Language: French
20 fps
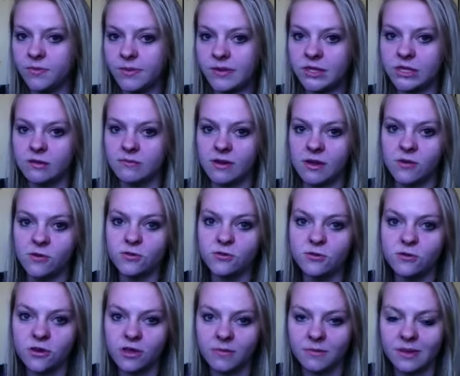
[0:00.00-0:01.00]
Puis j'aimerais un
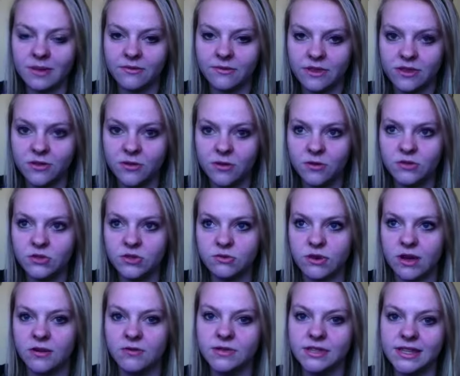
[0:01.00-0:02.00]
jour que mes vidéos
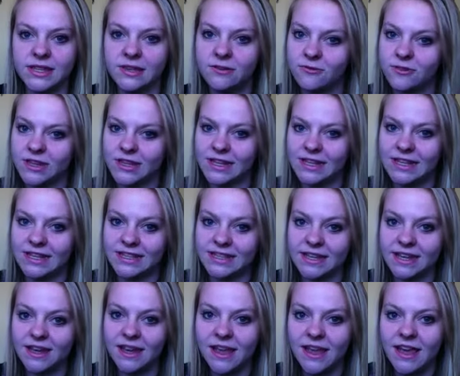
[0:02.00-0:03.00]
soient aussi écoutées que les
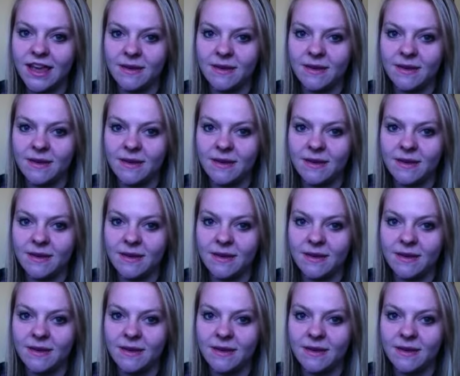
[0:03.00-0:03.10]
tiens,